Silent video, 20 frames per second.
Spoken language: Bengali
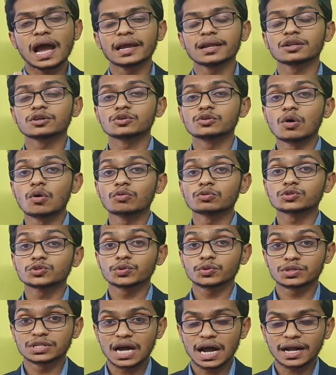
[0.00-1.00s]
আই উইল গো
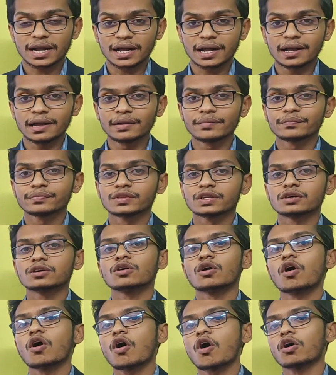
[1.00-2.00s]
টু ঢাকা
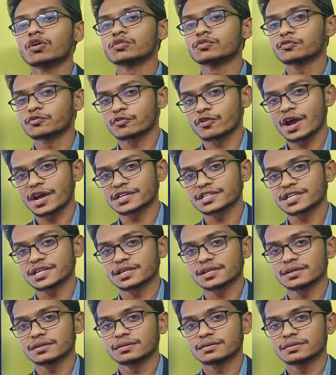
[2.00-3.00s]
অন
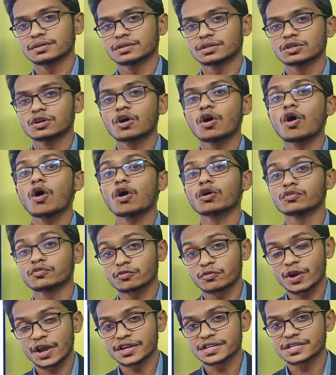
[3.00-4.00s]
ফ্রাইডে অন
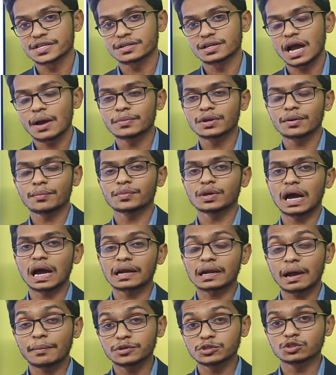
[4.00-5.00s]
ফ্রাইডে আমি
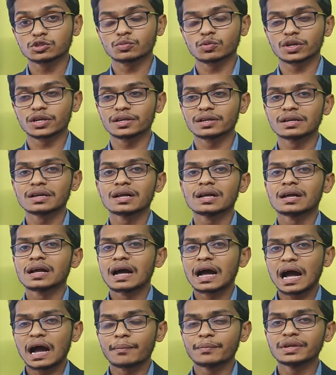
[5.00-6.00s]
আর আমি যদি বলি
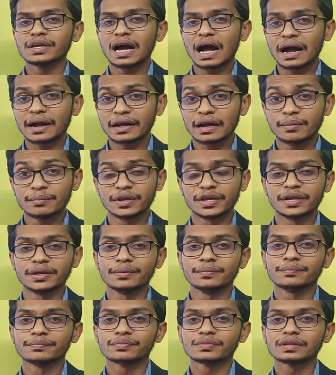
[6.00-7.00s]
আমি আগামী
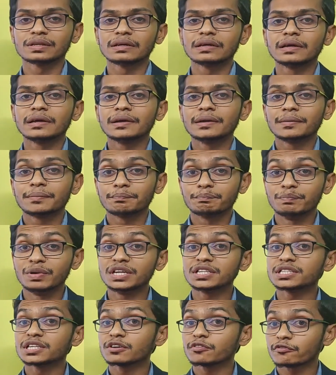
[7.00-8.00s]

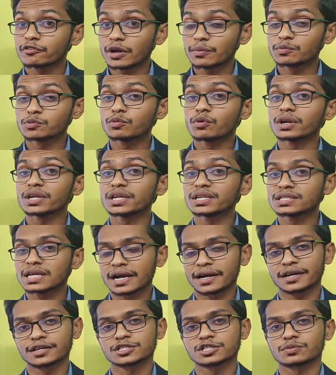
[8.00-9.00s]
বিশে ফেব্রুয়ারি
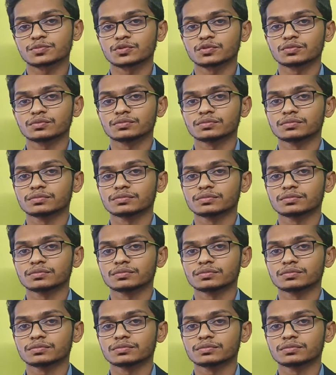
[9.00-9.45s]
ঢাকা যাব